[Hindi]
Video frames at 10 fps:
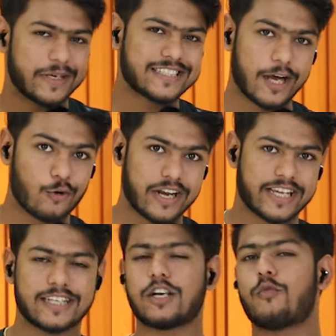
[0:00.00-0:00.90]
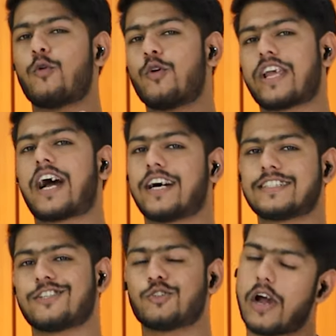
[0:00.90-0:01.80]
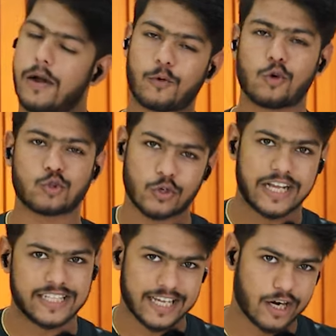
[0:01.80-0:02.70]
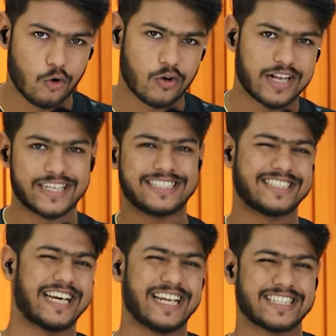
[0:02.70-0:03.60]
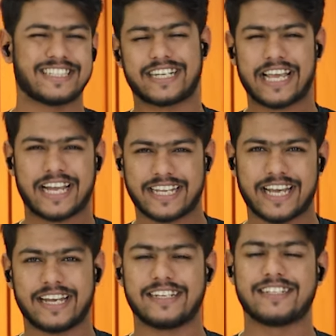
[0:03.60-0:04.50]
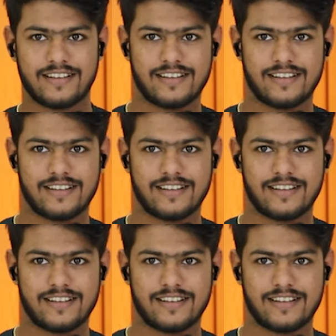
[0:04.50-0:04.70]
पे साउंड लेके जाओ वो यहाँ से जो आपको सुनाई दे रहा होगा किस तरीके से क्या क्या है